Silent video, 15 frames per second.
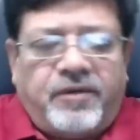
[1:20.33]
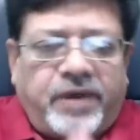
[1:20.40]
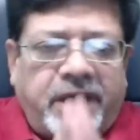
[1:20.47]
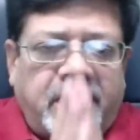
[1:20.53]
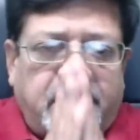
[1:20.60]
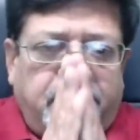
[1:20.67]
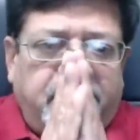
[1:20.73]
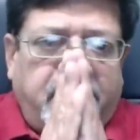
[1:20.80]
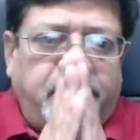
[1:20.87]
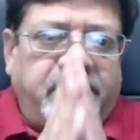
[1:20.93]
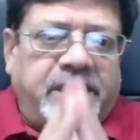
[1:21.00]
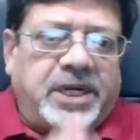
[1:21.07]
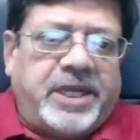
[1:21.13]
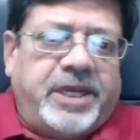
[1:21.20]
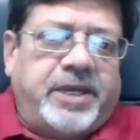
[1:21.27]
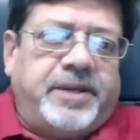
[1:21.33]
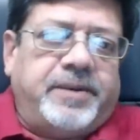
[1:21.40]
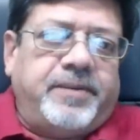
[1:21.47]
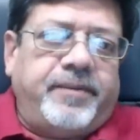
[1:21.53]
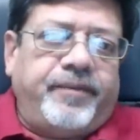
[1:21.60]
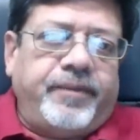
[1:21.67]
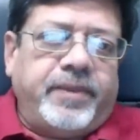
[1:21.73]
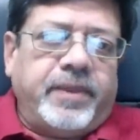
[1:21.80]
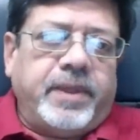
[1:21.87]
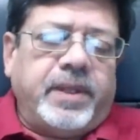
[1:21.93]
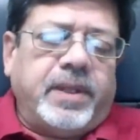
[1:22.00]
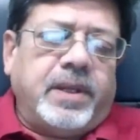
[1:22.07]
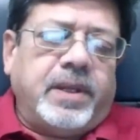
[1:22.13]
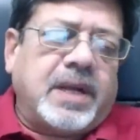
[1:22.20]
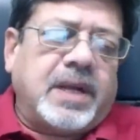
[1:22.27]
வணக்கம் நண்பர்களே
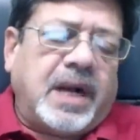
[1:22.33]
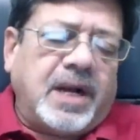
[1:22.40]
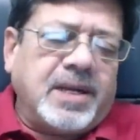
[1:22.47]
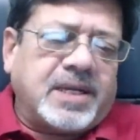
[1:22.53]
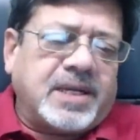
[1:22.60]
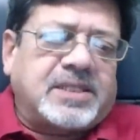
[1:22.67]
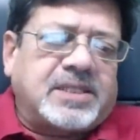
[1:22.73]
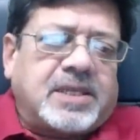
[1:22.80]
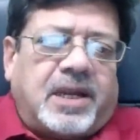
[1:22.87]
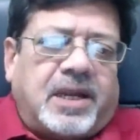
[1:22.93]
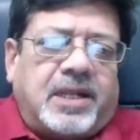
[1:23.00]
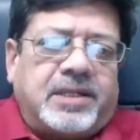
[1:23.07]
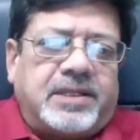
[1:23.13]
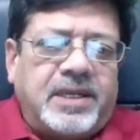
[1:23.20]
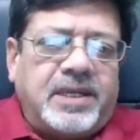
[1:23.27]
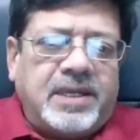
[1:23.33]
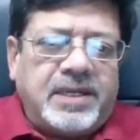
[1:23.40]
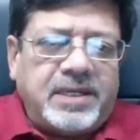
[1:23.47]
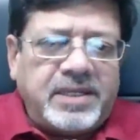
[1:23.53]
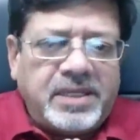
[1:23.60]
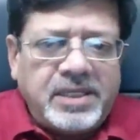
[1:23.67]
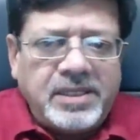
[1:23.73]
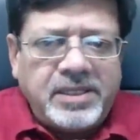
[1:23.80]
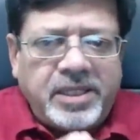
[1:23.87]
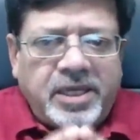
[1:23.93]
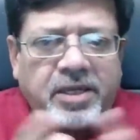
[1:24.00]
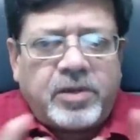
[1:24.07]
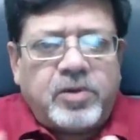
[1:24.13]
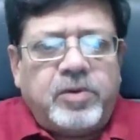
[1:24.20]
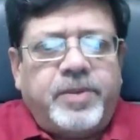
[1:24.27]
காங்கிரஸ் காலத்தில்
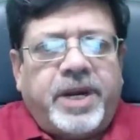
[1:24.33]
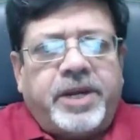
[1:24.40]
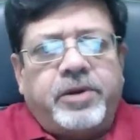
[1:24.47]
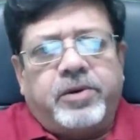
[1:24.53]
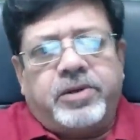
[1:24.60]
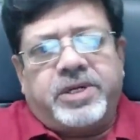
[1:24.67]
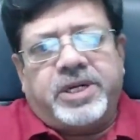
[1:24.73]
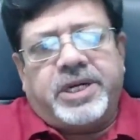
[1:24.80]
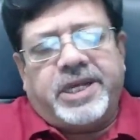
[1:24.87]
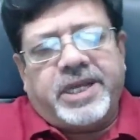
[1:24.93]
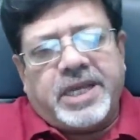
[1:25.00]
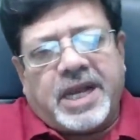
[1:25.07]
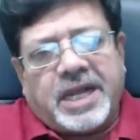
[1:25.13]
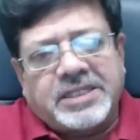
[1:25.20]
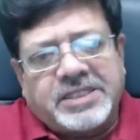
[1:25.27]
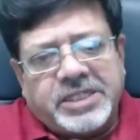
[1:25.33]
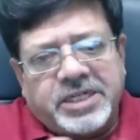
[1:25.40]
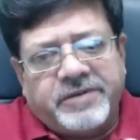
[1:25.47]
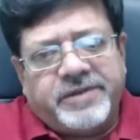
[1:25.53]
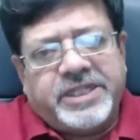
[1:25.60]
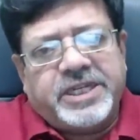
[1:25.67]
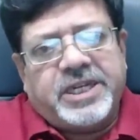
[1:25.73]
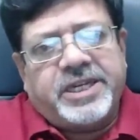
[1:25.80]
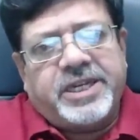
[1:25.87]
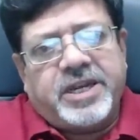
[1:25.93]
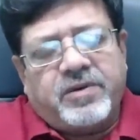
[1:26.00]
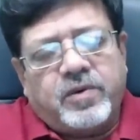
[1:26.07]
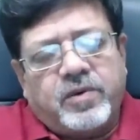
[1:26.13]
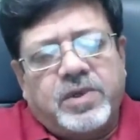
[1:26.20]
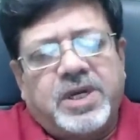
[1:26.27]
இந்திய ரூபாய் நோட்டுகளை
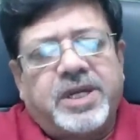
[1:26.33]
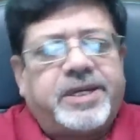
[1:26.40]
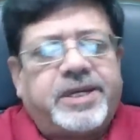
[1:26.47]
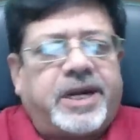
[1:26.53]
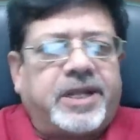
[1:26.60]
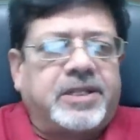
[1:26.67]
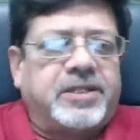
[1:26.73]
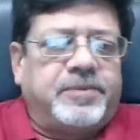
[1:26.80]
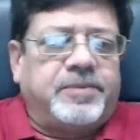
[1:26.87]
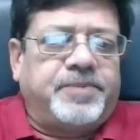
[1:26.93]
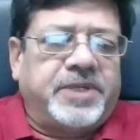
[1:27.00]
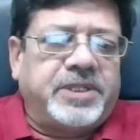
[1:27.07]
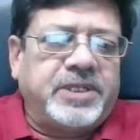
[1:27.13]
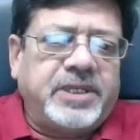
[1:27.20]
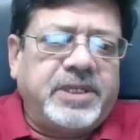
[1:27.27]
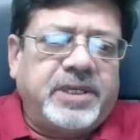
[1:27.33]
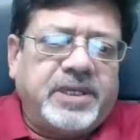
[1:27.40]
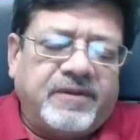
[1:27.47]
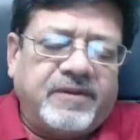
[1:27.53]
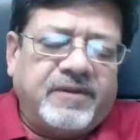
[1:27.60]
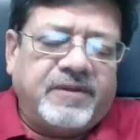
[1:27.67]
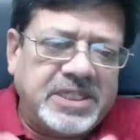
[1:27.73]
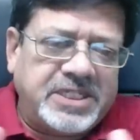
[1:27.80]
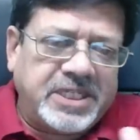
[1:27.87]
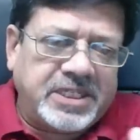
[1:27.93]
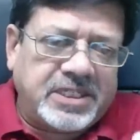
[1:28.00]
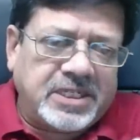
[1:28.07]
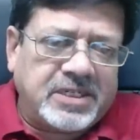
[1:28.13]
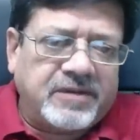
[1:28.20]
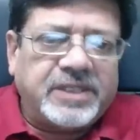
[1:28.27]
அச்சிடுவதிலேயே ஊழல் நடந்திருப்பது
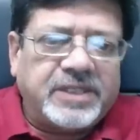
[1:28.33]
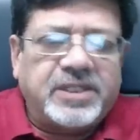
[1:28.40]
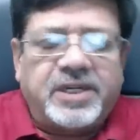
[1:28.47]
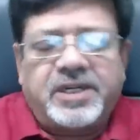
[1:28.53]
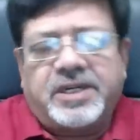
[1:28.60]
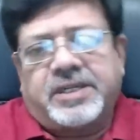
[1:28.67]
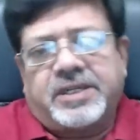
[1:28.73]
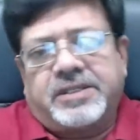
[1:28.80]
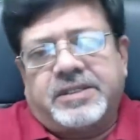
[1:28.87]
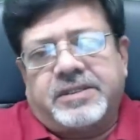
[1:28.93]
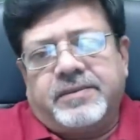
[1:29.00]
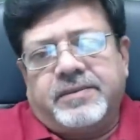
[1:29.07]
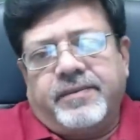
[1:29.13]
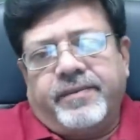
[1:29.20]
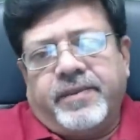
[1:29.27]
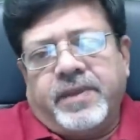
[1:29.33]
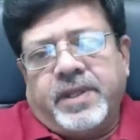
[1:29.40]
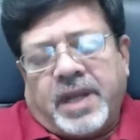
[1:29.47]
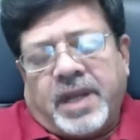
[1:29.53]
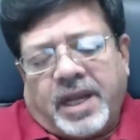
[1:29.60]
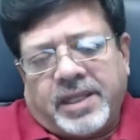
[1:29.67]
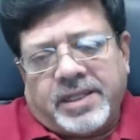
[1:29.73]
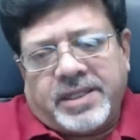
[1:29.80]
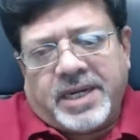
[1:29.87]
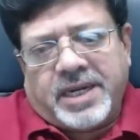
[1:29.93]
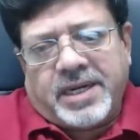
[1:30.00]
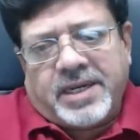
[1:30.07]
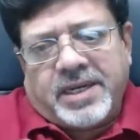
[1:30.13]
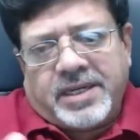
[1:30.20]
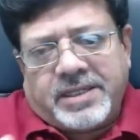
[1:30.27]
வெளிச்சத்துக்கு வந்திருக்கிறது
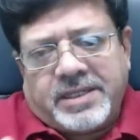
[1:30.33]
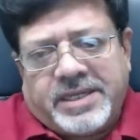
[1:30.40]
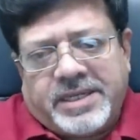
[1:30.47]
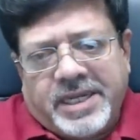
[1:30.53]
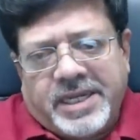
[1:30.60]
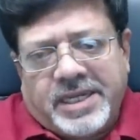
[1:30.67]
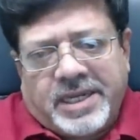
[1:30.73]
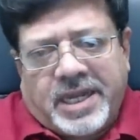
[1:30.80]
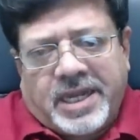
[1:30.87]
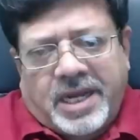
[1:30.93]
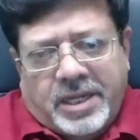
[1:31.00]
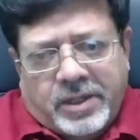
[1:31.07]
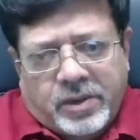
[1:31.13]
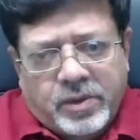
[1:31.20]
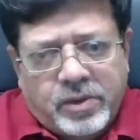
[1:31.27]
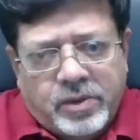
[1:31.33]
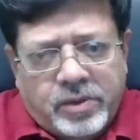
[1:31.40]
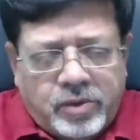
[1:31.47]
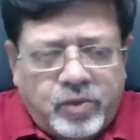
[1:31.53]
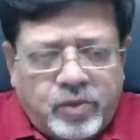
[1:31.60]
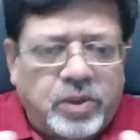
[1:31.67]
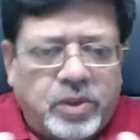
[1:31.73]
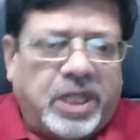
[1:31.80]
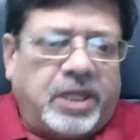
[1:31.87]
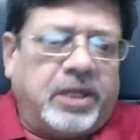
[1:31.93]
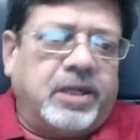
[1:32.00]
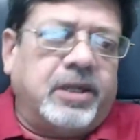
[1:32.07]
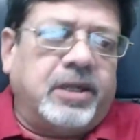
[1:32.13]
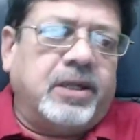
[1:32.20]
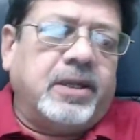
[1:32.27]
அதுதான் டி லா ரூ
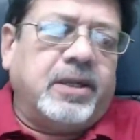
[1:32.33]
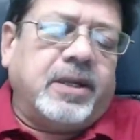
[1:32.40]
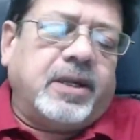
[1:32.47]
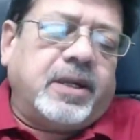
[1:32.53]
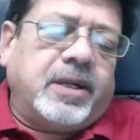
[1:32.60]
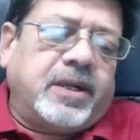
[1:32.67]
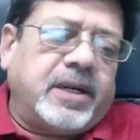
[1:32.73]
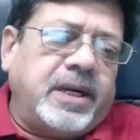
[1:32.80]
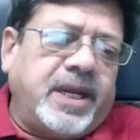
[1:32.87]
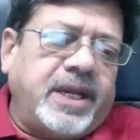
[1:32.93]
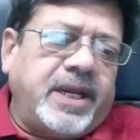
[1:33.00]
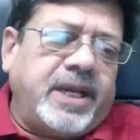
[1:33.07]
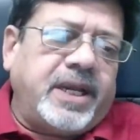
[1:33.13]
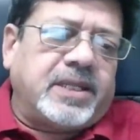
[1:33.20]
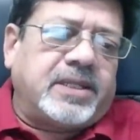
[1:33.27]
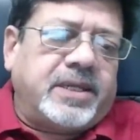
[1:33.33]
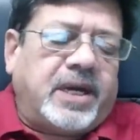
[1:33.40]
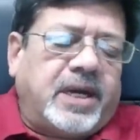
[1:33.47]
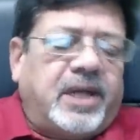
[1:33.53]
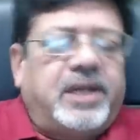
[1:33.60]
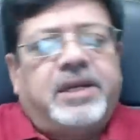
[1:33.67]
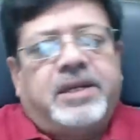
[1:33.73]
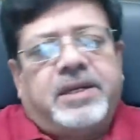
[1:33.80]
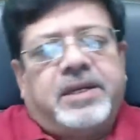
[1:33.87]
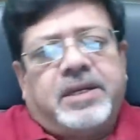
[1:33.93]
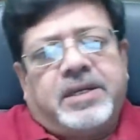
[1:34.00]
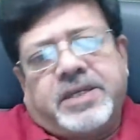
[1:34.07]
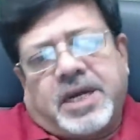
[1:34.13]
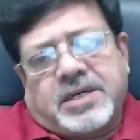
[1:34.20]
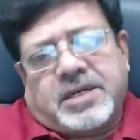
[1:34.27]
ஊழல் இரண்டாயிரத்தி நாலில்
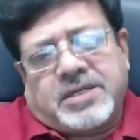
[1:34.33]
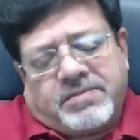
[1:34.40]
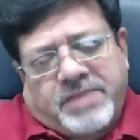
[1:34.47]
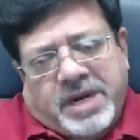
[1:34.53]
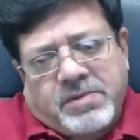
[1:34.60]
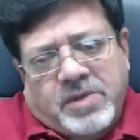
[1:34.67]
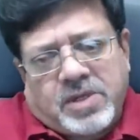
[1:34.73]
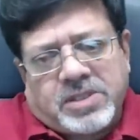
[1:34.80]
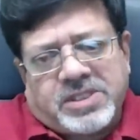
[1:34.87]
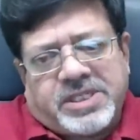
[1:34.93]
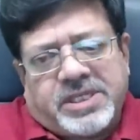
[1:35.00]
டாக்டர் மன்மோகன்